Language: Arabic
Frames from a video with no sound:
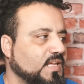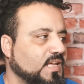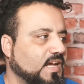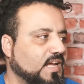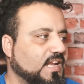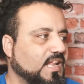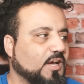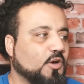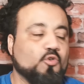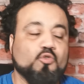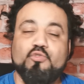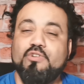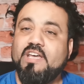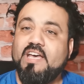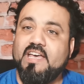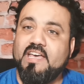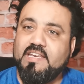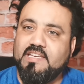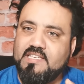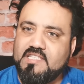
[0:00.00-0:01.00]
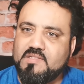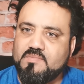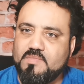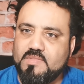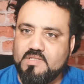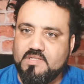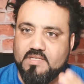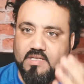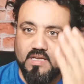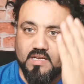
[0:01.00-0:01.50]
على خونا أنيس
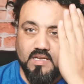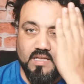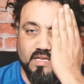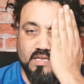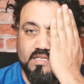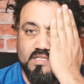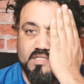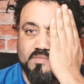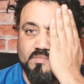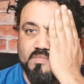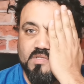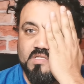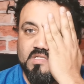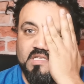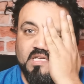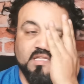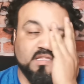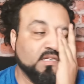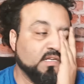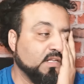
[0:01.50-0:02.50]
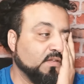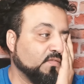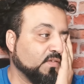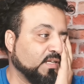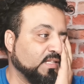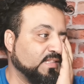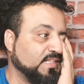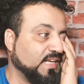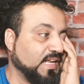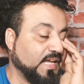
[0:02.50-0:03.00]
مزيان أنيس مزيان اللي
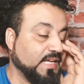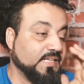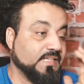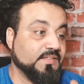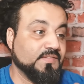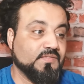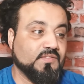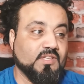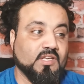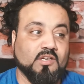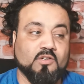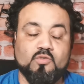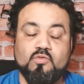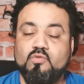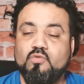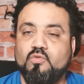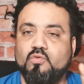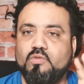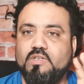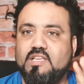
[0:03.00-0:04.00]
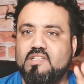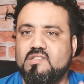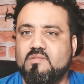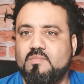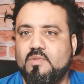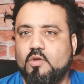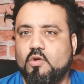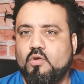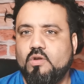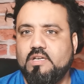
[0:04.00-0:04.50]
فقد العين نتاعو
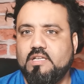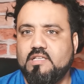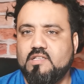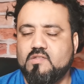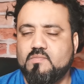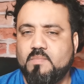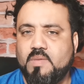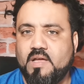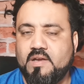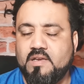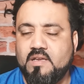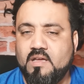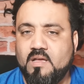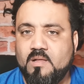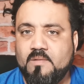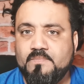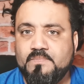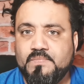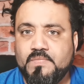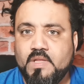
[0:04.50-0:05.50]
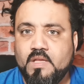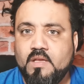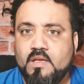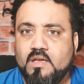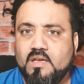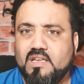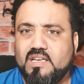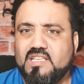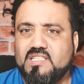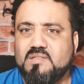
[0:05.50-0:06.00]
ولازم يروح لإسبانيا
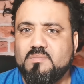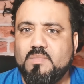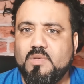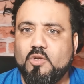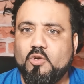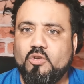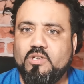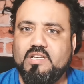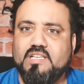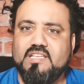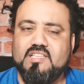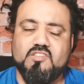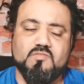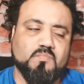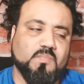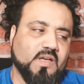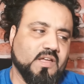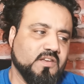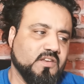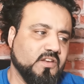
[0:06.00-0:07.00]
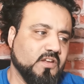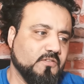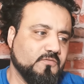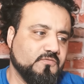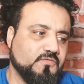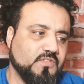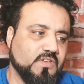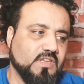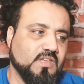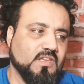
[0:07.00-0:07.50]
لازم يروح لإسبانيا
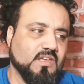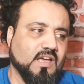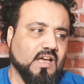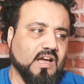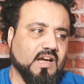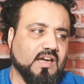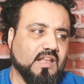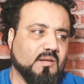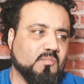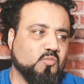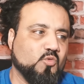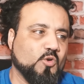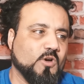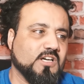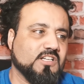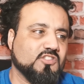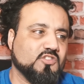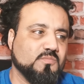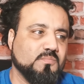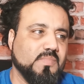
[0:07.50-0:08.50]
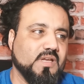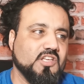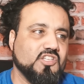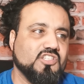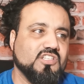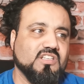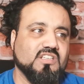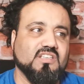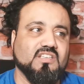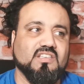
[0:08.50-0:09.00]
في أقرب وقت
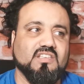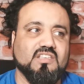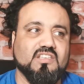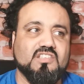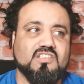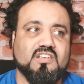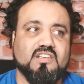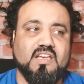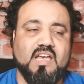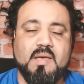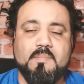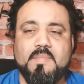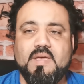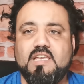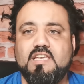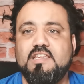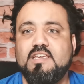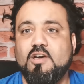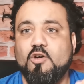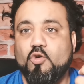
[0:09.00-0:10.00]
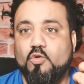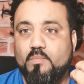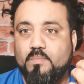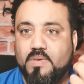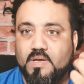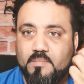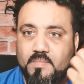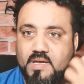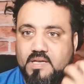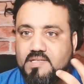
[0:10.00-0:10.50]
باش يجري عملية
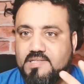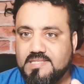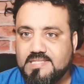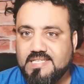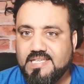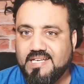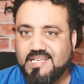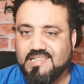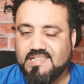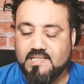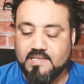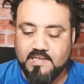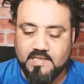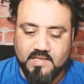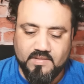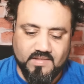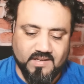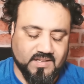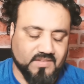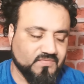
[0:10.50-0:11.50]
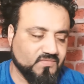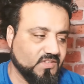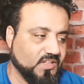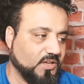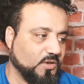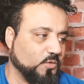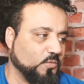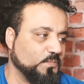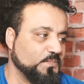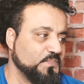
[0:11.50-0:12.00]
ربما يسترد النظر
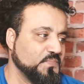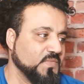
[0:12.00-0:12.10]
نتاعو